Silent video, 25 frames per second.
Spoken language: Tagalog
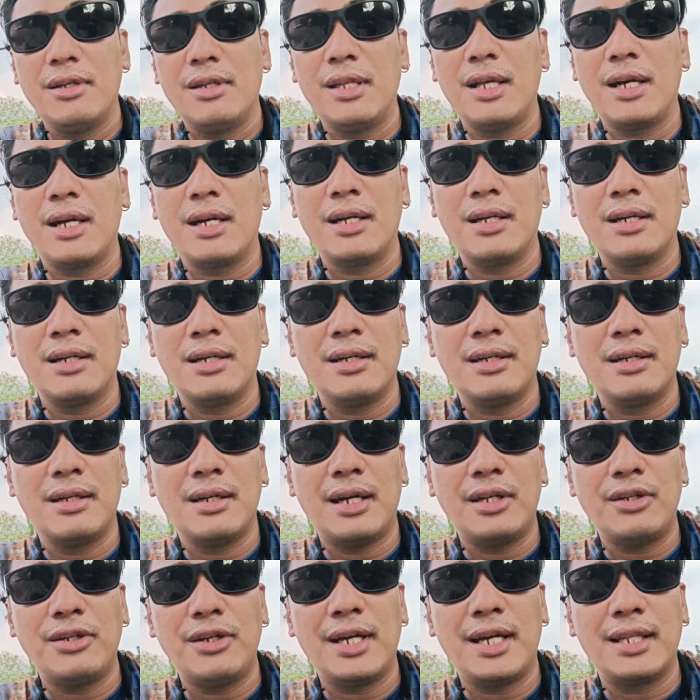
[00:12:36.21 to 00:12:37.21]
Ng,
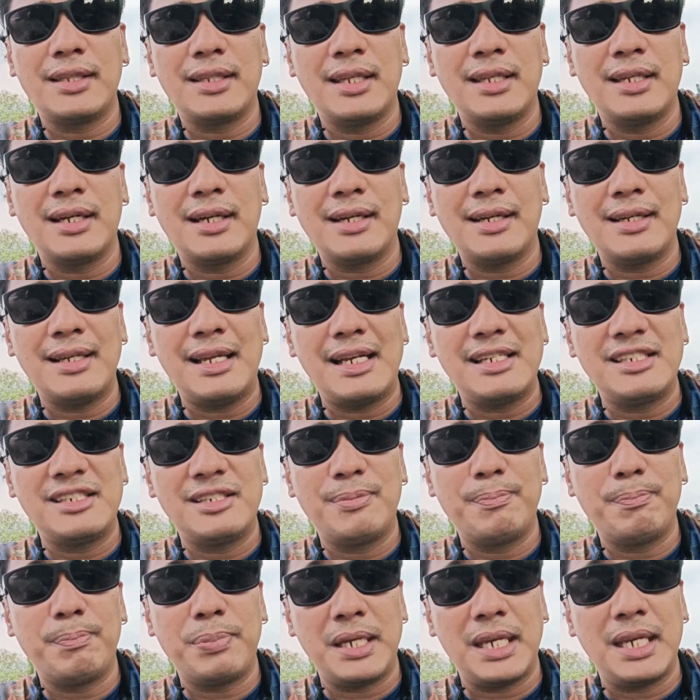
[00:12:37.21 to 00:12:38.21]
ano natin, ng
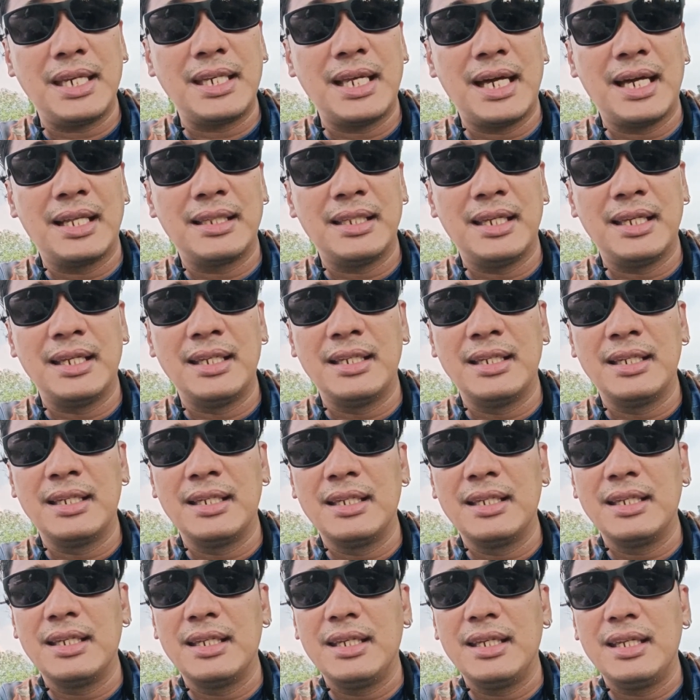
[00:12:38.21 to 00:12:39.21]
clutch spring natin
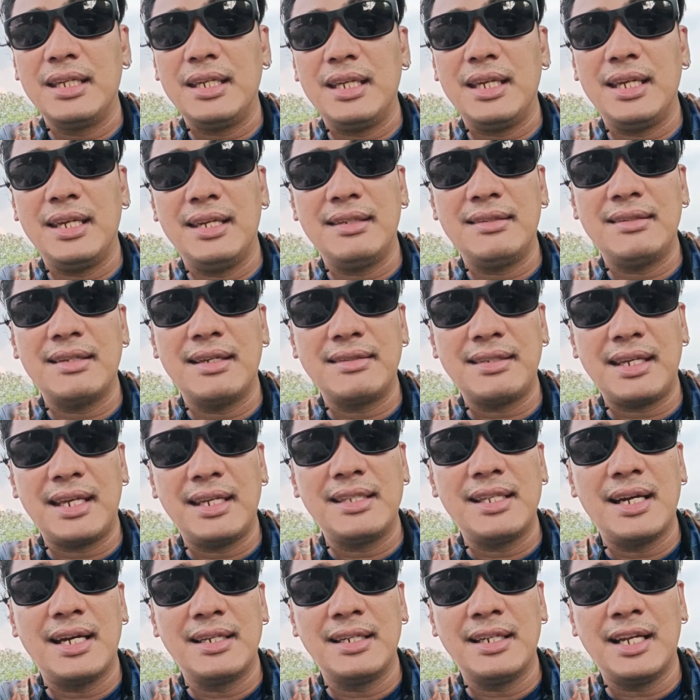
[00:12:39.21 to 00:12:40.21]
is nasa
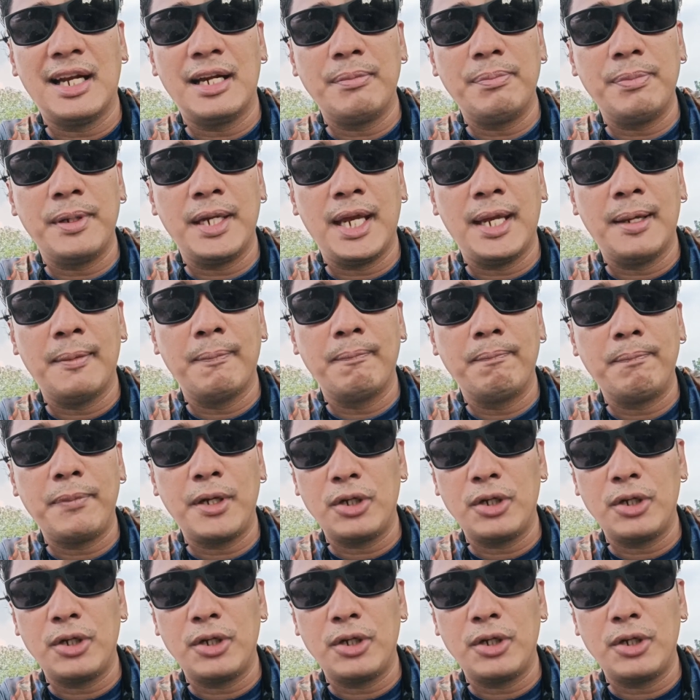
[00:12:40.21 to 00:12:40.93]
800 RPM.